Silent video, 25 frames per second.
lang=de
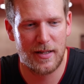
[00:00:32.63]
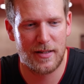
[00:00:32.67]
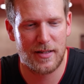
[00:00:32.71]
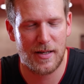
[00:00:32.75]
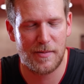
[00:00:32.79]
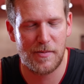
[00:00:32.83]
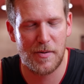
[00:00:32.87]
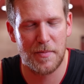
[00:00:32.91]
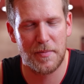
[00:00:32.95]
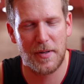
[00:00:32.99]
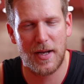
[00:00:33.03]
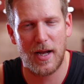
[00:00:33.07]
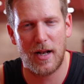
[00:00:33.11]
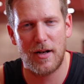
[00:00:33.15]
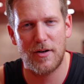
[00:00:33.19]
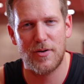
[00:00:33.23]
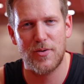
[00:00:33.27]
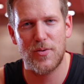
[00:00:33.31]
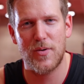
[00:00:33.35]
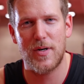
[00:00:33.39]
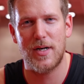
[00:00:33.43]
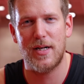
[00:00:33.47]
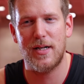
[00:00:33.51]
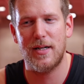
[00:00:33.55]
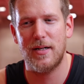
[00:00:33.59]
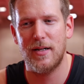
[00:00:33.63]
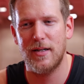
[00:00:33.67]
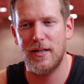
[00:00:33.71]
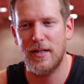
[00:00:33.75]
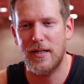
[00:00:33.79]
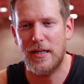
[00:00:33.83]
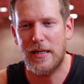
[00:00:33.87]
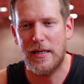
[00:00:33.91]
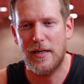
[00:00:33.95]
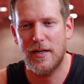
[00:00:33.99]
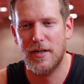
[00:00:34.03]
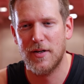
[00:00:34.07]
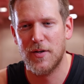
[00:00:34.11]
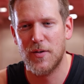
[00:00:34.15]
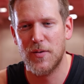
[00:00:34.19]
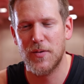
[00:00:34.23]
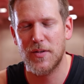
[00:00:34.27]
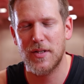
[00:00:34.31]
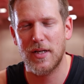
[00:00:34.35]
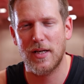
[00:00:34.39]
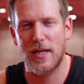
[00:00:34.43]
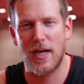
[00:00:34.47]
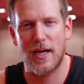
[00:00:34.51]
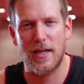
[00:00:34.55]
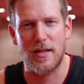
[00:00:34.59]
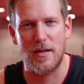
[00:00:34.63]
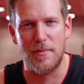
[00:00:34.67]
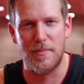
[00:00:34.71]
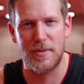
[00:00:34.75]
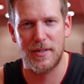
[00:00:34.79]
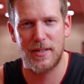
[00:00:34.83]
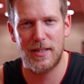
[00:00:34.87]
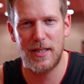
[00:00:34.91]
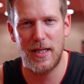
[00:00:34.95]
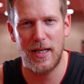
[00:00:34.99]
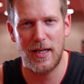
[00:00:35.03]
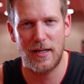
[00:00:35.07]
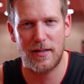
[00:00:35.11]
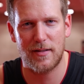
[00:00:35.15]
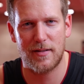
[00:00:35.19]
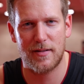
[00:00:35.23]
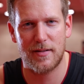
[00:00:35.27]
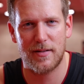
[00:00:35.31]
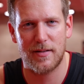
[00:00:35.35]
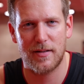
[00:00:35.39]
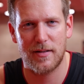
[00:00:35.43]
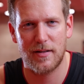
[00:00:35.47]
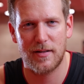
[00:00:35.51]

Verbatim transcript: Jetzt haben wir im Keller-Duell unsere Gegner besiegt.